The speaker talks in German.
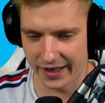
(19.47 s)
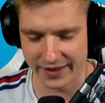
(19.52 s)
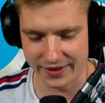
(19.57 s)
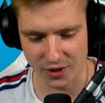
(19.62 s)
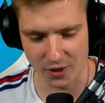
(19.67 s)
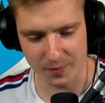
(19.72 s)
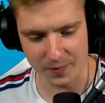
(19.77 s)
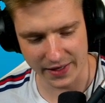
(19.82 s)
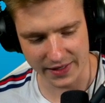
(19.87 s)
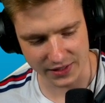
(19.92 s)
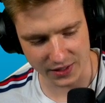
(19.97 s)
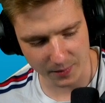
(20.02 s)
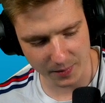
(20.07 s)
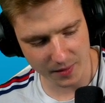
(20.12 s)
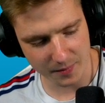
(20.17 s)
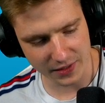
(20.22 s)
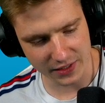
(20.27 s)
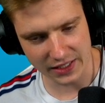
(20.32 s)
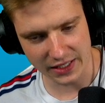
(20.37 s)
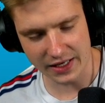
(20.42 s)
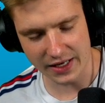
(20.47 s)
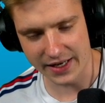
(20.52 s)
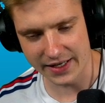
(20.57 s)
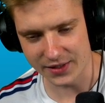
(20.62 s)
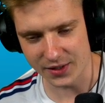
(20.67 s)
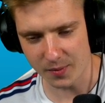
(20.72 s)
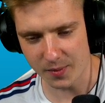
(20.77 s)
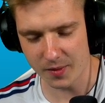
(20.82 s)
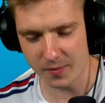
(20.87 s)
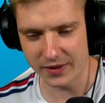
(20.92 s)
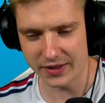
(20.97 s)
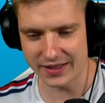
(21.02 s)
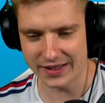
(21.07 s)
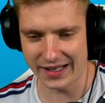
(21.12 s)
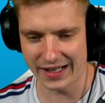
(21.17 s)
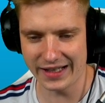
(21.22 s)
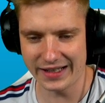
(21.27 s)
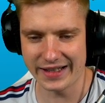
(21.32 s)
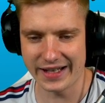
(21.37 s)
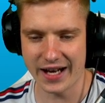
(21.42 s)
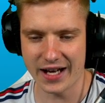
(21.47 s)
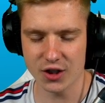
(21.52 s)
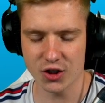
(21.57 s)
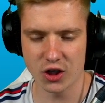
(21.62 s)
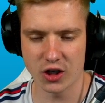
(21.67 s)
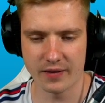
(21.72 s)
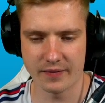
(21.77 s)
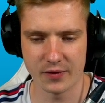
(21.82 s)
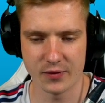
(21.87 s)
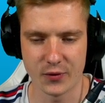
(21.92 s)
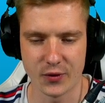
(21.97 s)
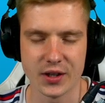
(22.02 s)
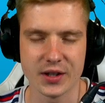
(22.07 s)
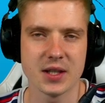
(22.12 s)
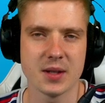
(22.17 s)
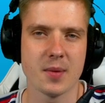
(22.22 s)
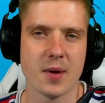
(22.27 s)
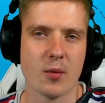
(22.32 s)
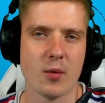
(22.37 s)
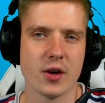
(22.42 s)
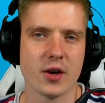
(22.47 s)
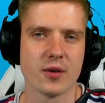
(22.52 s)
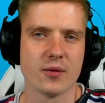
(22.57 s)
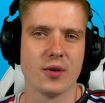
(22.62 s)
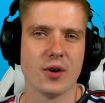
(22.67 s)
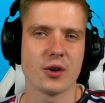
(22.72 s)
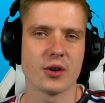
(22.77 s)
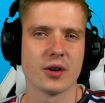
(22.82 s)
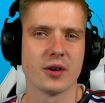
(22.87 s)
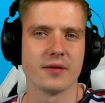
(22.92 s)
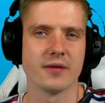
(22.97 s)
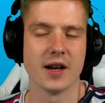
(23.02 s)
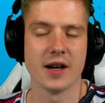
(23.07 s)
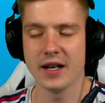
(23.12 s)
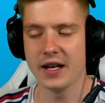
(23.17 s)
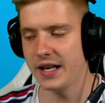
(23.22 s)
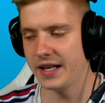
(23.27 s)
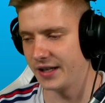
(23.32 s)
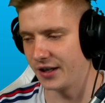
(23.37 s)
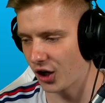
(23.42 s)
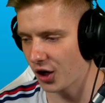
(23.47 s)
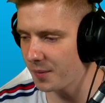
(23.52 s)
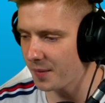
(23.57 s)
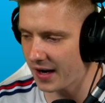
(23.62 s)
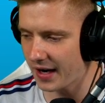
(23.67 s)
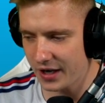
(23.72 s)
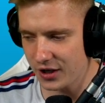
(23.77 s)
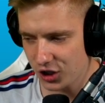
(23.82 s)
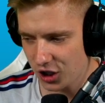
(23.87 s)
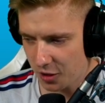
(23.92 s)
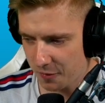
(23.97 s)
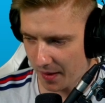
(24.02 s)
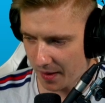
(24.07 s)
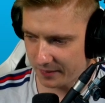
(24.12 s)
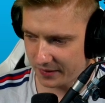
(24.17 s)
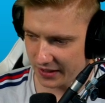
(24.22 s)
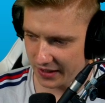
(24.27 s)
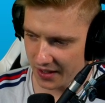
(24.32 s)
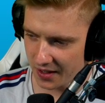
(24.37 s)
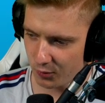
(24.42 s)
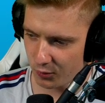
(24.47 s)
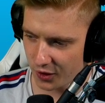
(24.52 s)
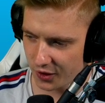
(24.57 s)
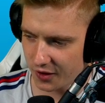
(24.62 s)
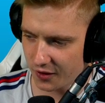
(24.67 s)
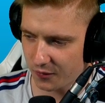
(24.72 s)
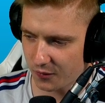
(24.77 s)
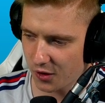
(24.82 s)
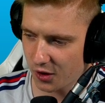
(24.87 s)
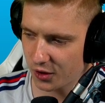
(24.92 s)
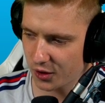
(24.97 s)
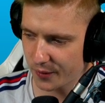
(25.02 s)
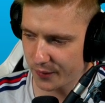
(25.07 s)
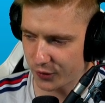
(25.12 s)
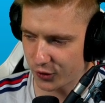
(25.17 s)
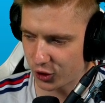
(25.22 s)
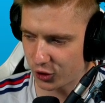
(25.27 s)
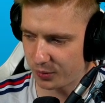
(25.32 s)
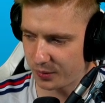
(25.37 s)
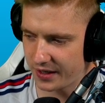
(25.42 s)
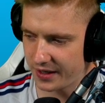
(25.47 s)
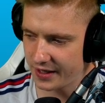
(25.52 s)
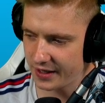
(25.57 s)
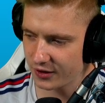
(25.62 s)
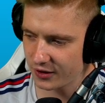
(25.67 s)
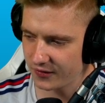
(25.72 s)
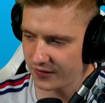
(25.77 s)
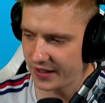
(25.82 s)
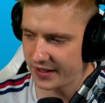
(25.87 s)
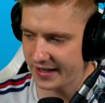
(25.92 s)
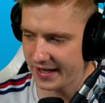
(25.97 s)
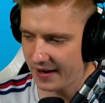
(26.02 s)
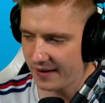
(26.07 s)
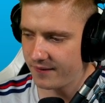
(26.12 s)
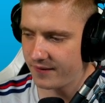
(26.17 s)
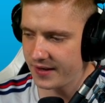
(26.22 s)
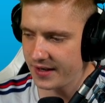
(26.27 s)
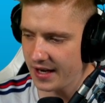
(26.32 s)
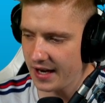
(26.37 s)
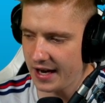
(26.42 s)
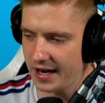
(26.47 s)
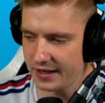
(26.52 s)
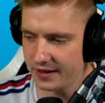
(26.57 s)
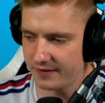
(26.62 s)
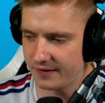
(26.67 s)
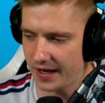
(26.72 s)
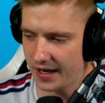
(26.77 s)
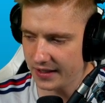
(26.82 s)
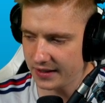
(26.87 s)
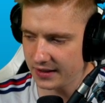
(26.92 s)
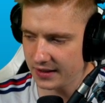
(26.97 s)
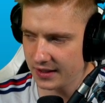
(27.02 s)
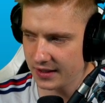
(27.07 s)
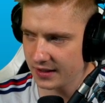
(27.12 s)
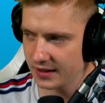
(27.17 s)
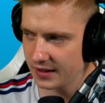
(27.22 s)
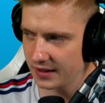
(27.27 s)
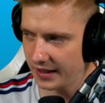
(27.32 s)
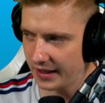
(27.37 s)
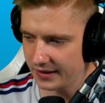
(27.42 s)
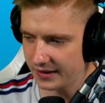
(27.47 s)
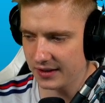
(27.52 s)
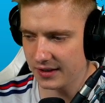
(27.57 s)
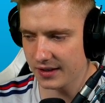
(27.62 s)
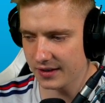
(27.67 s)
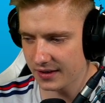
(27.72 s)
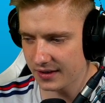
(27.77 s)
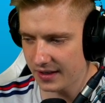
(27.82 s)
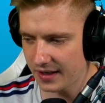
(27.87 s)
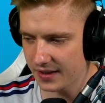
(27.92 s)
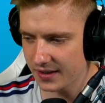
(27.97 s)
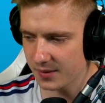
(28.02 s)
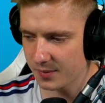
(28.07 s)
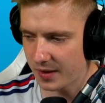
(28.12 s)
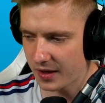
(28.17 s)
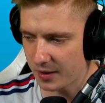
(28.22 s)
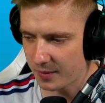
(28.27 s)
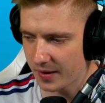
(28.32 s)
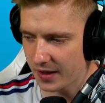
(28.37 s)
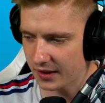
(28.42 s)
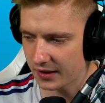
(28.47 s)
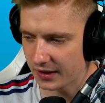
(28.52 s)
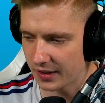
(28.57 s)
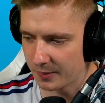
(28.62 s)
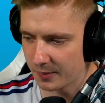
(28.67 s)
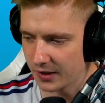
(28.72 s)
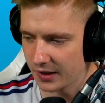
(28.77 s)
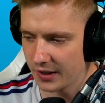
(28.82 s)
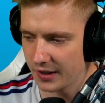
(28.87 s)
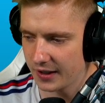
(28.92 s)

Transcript: als ob, als, ob er mit, als ob er mit 10 Jahren schon Level 40 bei World of Warcraft war. Ihr könnt mal reinschreiben, habt ihr World of Warcraft gespielt? Und wenn ja, wie alt wart ihr, als ihr das das erste Mal gemacht habt?